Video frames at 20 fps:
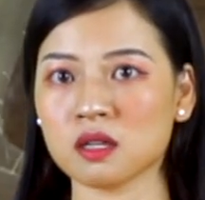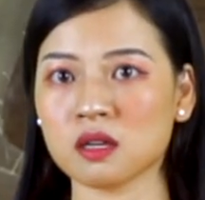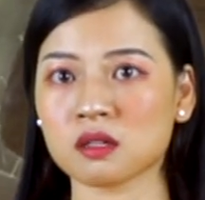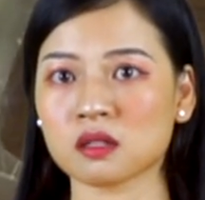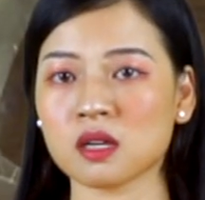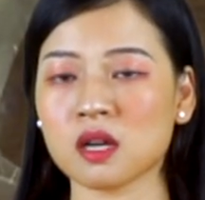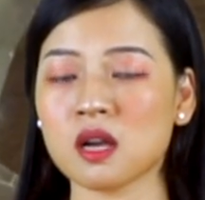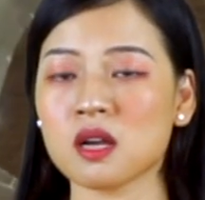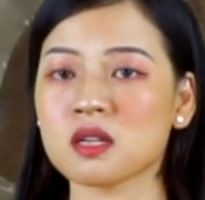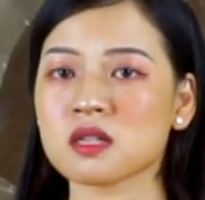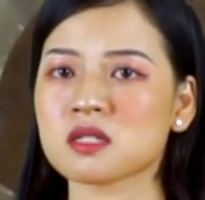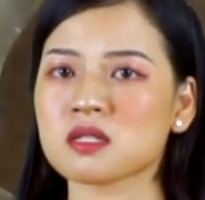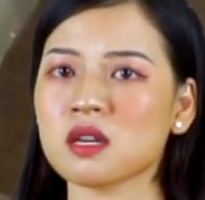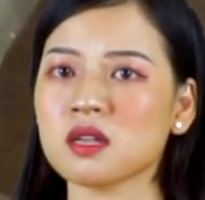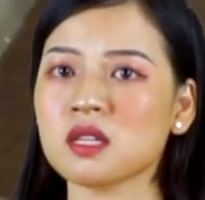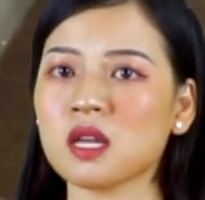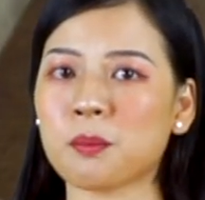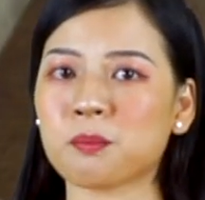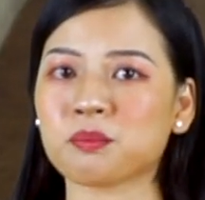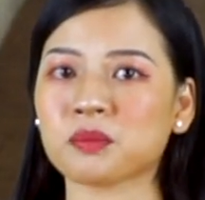thực, giữa
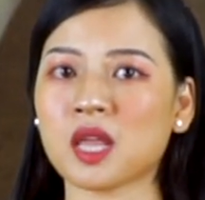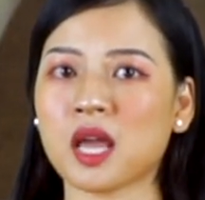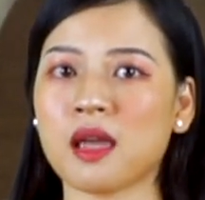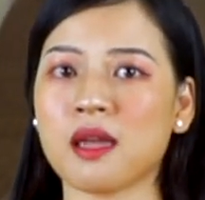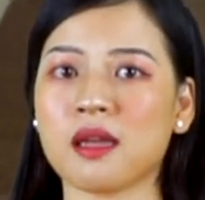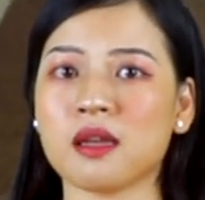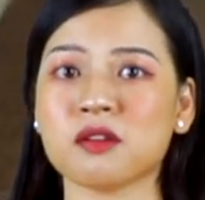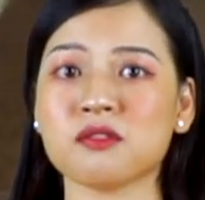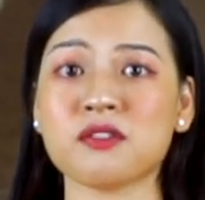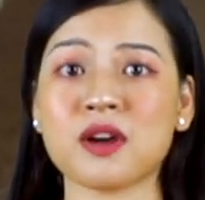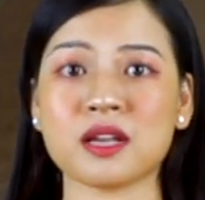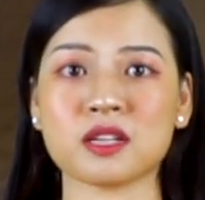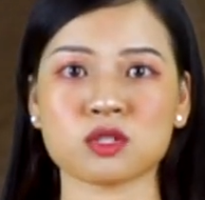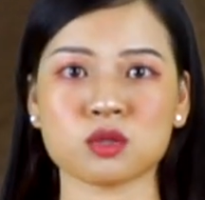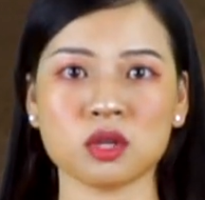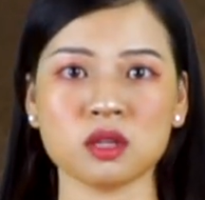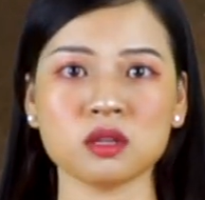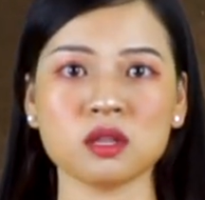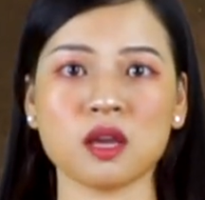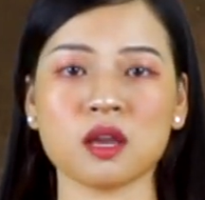nhập thế và
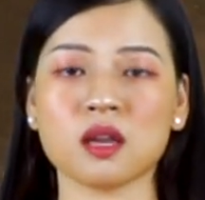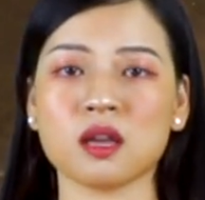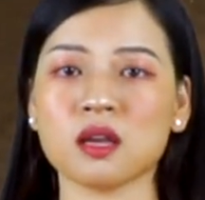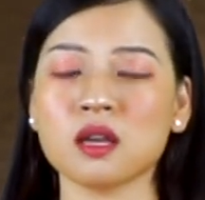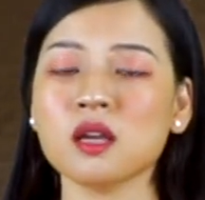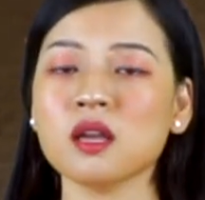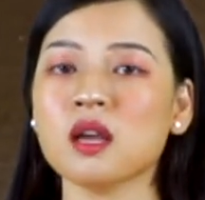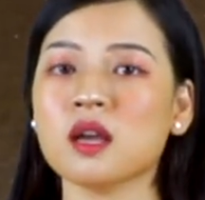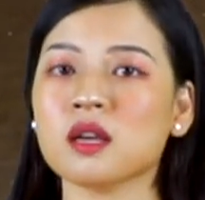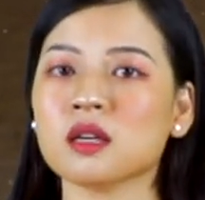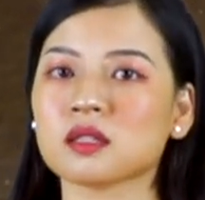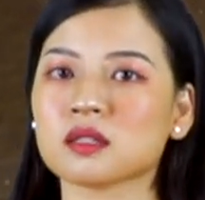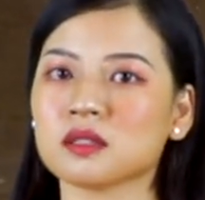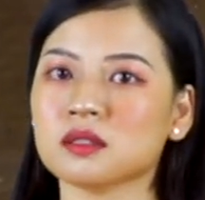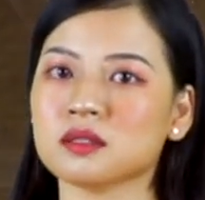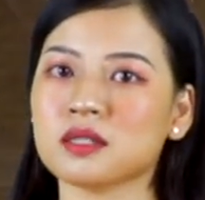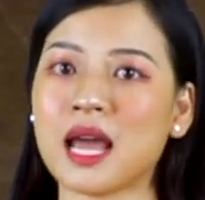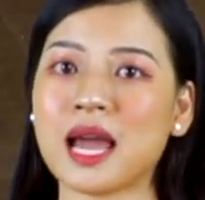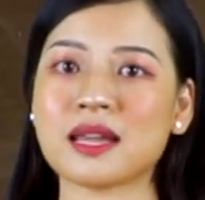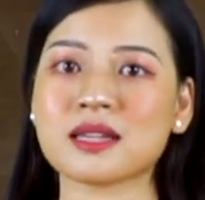xuất thế,
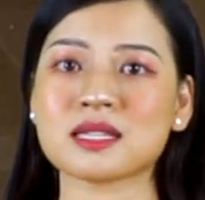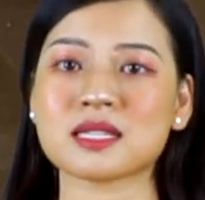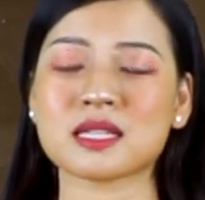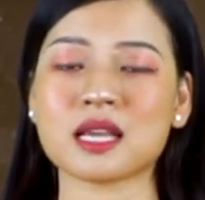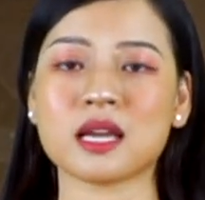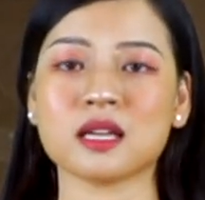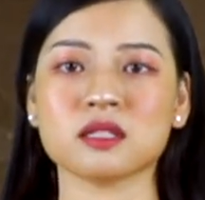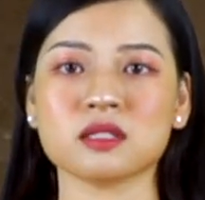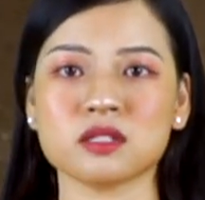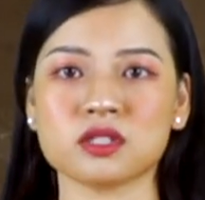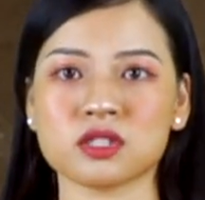cứ đan xen